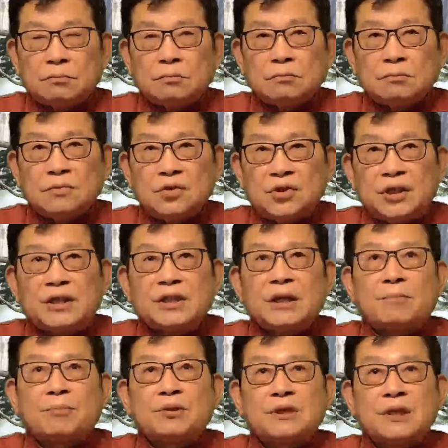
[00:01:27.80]
现在
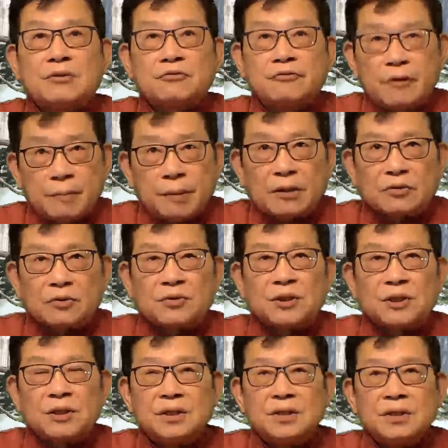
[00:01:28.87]
不叫风暴中
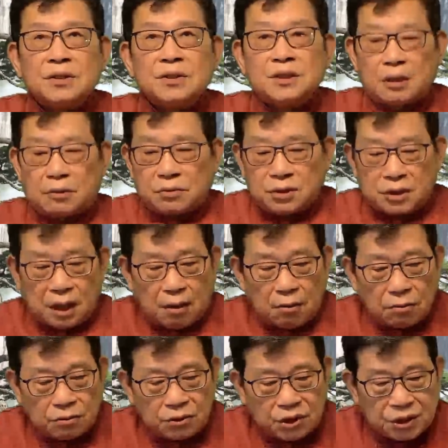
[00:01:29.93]
心，叫
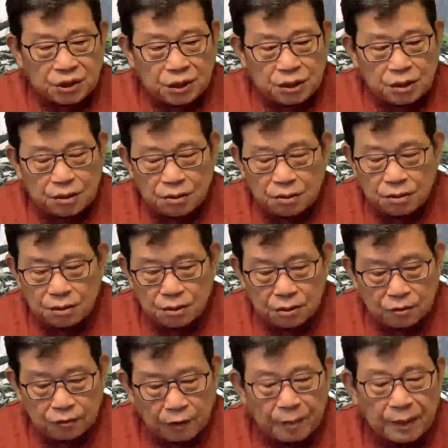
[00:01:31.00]
超级
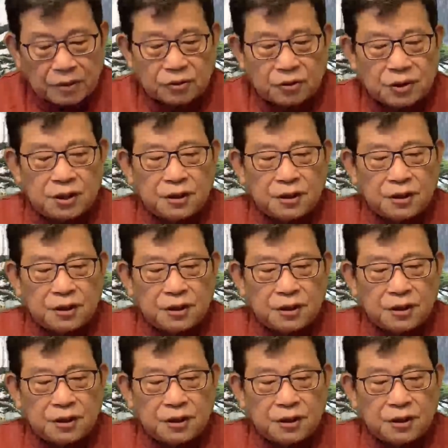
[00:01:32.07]
风暴中心。